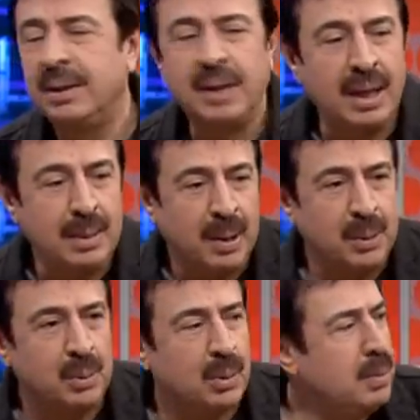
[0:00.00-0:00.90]
Talip
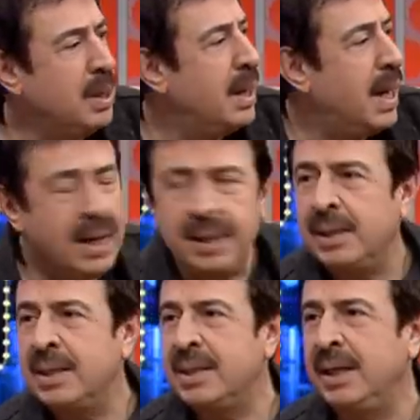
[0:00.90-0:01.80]
arıyorum.
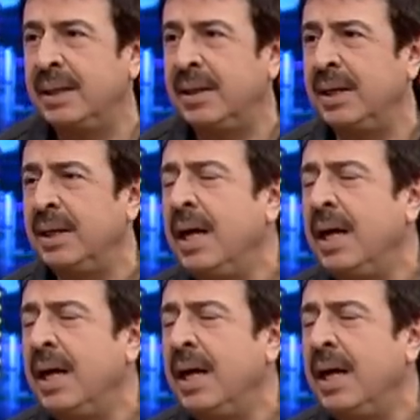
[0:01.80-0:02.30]
Herkese yeter.